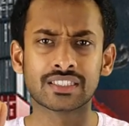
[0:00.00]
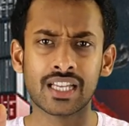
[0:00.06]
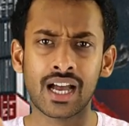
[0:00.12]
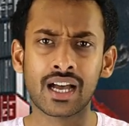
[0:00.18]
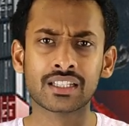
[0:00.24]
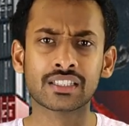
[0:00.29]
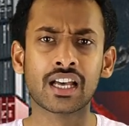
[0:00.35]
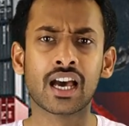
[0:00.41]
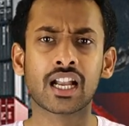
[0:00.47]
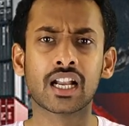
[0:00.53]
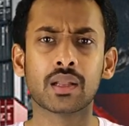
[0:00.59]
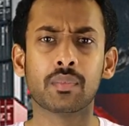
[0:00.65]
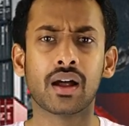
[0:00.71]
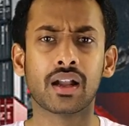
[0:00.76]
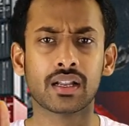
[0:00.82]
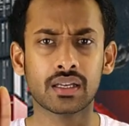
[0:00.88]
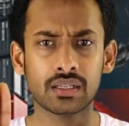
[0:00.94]

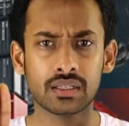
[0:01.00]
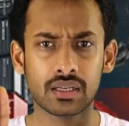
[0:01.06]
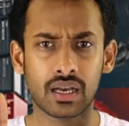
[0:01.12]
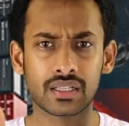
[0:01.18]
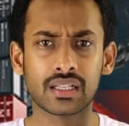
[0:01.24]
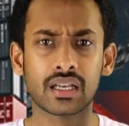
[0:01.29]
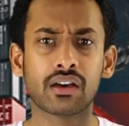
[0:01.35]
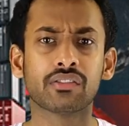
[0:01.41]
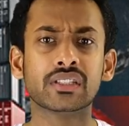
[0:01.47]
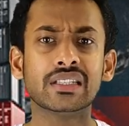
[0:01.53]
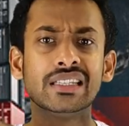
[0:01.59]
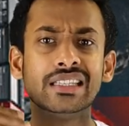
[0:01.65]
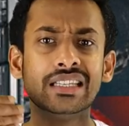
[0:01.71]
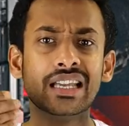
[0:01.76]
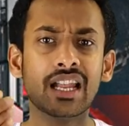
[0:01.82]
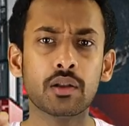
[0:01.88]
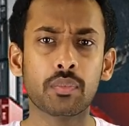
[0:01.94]
சாதாரணமான அதாவது
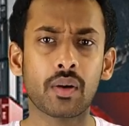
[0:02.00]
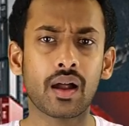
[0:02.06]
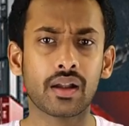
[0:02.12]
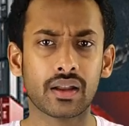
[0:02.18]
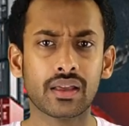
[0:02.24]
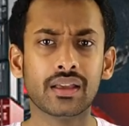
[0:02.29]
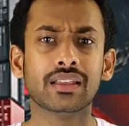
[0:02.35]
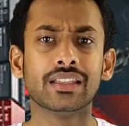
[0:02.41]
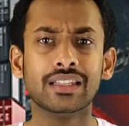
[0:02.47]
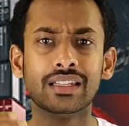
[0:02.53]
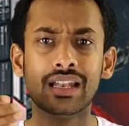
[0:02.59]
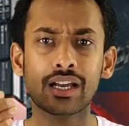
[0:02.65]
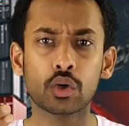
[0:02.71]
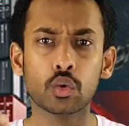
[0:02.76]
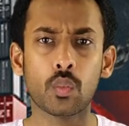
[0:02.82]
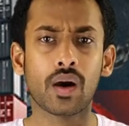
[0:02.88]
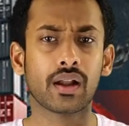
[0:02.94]
இயல்பான
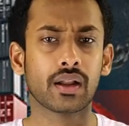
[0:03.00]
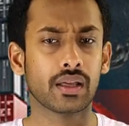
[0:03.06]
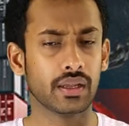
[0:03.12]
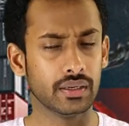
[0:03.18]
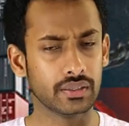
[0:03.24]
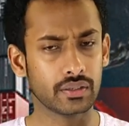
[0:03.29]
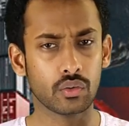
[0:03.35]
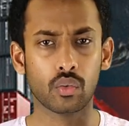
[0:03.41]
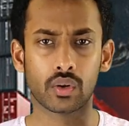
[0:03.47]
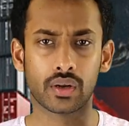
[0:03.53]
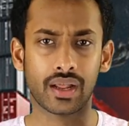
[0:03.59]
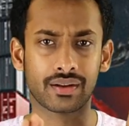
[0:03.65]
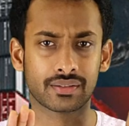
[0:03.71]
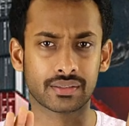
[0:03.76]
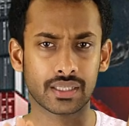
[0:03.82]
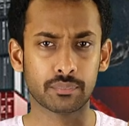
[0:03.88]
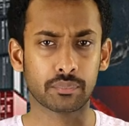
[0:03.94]
இலகுவான என்ற ஒரு
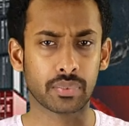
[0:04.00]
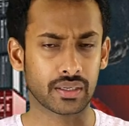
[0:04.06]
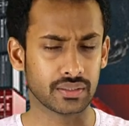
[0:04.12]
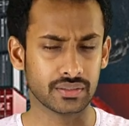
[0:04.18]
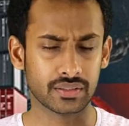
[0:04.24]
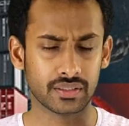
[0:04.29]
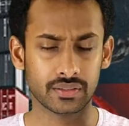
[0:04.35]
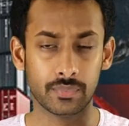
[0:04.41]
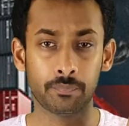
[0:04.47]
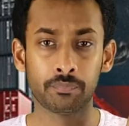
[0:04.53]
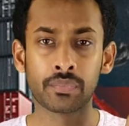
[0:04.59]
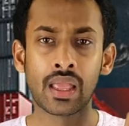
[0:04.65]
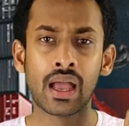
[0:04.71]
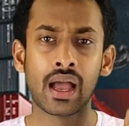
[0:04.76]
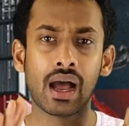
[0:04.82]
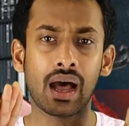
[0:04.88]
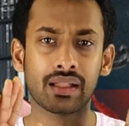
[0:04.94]
அர்த்தம் படுகின்றது
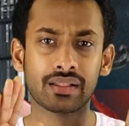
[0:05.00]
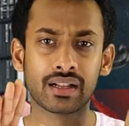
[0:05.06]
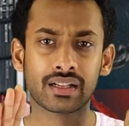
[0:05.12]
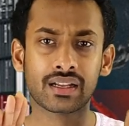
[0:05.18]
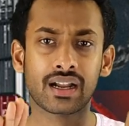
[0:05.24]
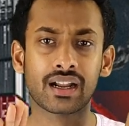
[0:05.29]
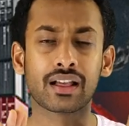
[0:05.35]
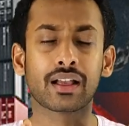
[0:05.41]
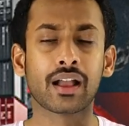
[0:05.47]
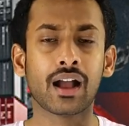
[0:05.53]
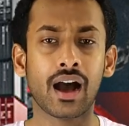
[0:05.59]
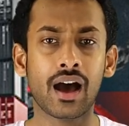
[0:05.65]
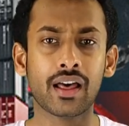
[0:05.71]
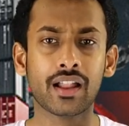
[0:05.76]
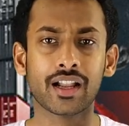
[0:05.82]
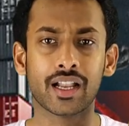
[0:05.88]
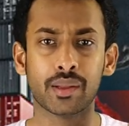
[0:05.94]
அதற்கான
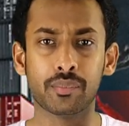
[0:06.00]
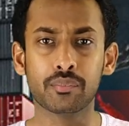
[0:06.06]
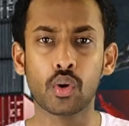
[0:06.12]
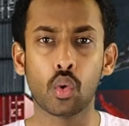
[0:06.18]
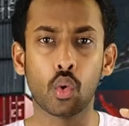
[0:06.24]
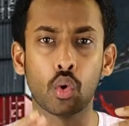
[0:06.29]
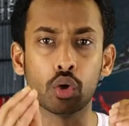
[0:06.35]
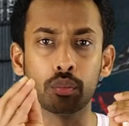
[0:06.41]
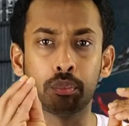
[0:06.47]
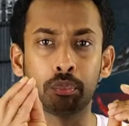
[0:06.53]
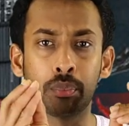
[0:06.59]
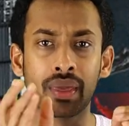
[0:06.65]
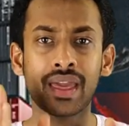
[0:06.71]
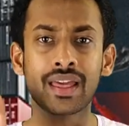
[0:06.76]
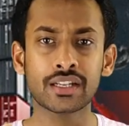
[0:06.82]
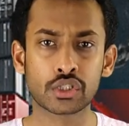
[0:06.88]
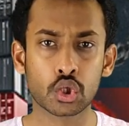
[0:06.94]
காரணம் ஒரு
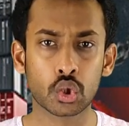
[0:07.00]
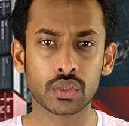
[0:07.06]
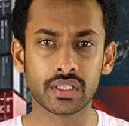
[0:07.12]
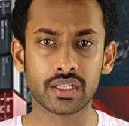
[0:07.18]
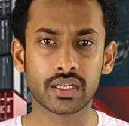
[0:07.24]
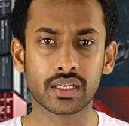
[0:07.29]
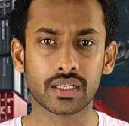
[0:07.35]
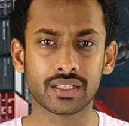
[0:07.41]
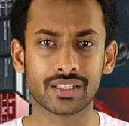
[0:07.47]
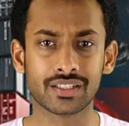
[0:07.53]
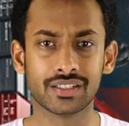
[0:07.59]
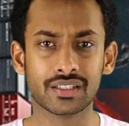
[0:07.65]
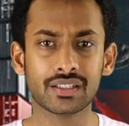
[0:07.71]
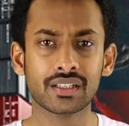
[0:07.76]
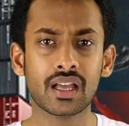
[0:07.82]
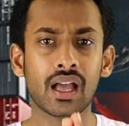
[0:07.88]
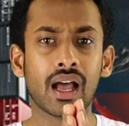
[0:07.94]
பெயர்ச்சொல்
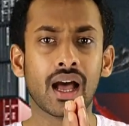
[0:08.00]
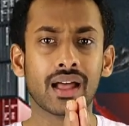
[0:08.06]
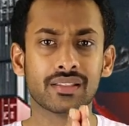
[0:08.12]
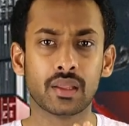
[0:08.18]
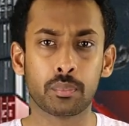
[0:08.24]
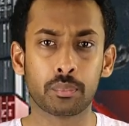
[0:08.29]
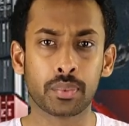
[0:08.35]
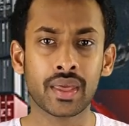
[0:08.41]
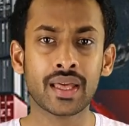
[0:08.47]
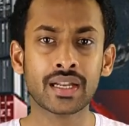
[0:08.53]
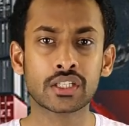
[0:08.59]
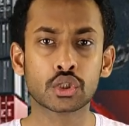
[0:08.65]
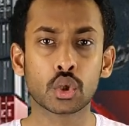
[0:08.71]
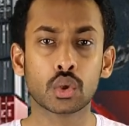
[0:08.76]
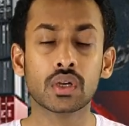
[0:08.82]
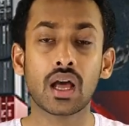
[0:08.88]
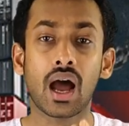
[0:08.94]
இருக்கின்றது அந்த
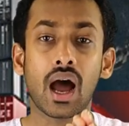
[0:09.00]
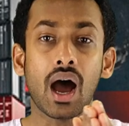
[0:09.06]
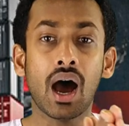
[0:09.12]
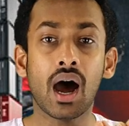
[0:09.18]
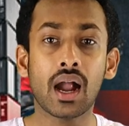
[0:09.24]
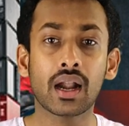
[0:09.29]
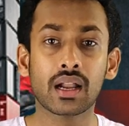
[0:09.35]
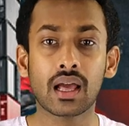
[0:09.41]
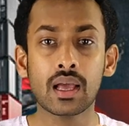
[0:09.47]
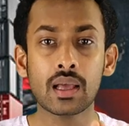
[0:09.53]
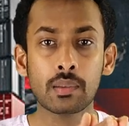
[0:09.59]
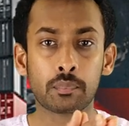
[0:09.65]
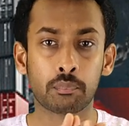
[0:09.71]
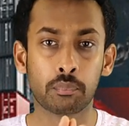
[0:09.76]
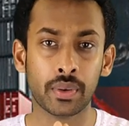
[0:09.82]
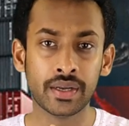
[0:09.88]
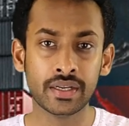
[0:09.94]
பெயர்ச்சொல் ஆனா
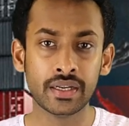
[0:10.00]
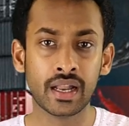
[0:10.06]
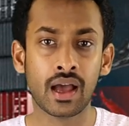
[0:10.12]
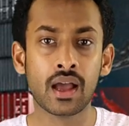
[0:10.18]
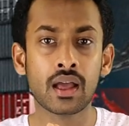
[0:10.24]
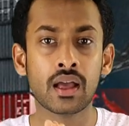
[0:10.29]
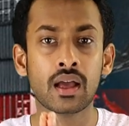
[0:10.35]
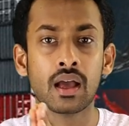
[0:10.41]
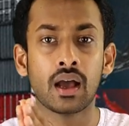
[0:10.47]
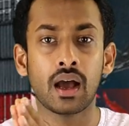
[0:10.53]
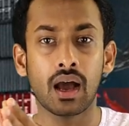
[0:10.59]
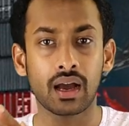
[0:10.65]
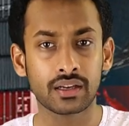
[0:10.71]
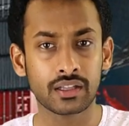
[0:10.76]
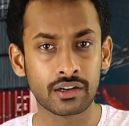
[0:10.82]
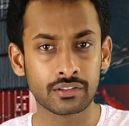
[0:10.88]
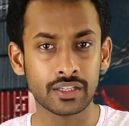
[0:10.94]
பெண்ணா
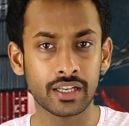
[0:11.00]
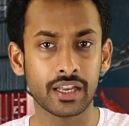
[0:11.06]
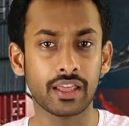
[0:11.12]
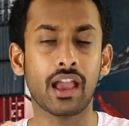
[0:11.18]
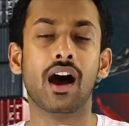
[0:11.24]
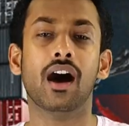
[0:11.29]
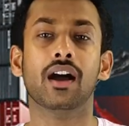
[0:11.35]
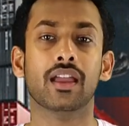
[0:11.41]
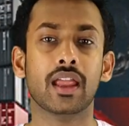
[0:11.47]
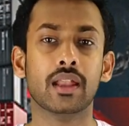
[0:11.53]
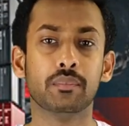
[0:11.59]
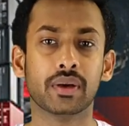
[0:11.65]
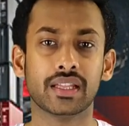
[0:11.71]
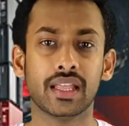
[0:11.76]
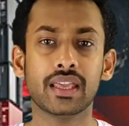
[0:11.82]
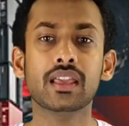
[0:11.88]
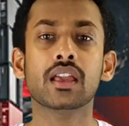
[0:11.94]
அகிர்தினியா
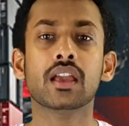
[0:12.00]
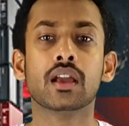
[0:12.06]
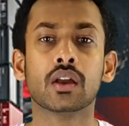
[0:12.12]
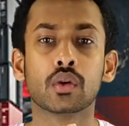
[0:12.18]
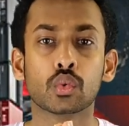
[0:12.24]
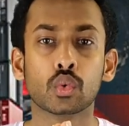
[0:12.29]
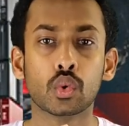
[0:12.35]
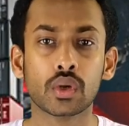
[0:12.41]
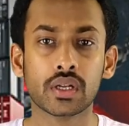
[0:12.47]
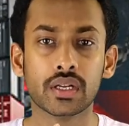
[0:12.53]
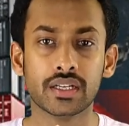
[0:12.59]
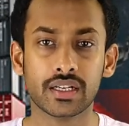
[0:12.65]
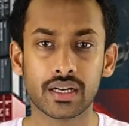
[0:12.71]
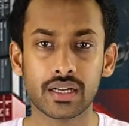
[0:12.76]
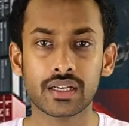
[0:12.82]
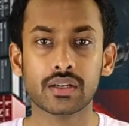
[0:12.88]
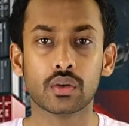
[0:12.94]
என்பதை
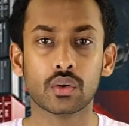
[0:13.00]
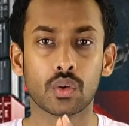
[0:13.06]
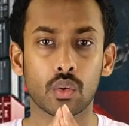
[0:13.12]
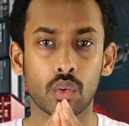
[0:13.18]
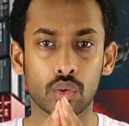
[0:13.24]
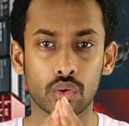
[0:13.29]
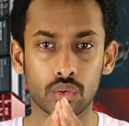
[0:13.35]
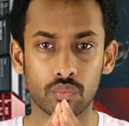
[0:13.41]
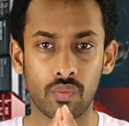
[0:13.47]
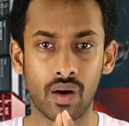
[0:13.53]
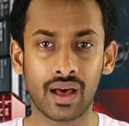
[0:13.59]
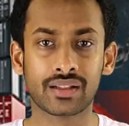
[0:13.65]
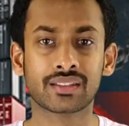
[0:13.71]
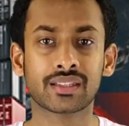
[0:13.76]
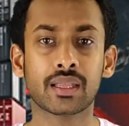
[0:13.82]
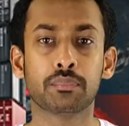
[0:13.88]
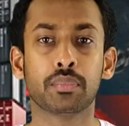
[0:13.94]
கூறுகின்ற ஒரு
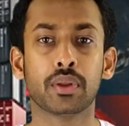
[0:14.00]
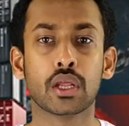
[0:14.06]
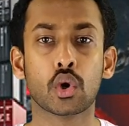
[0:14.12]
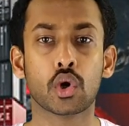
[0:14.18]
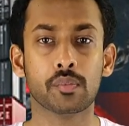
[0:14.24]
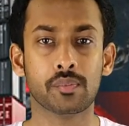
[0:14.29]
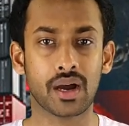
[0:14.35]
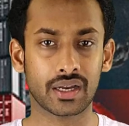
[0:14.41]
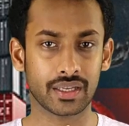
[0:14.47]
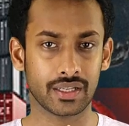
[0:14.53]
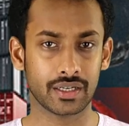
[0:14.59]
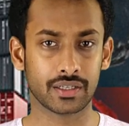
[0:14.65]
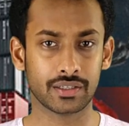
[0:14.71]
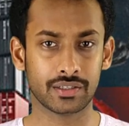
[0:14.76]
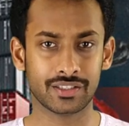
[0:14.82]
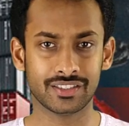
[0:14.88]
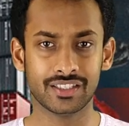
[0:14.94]
வார்த்தை பிரயோகமாக
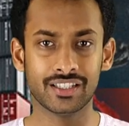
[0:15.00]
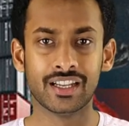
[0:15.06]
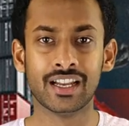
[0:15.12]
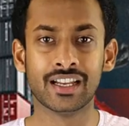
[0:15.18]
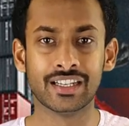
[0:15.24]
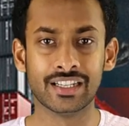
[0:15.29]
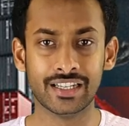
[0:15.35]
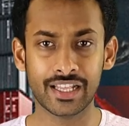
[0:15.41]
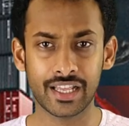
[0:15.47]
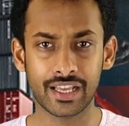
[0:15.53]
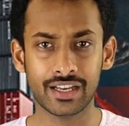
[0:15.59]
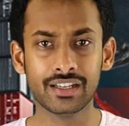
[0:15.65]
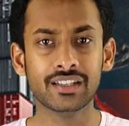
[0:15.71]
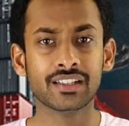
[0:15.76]
இருக்கின்றது டே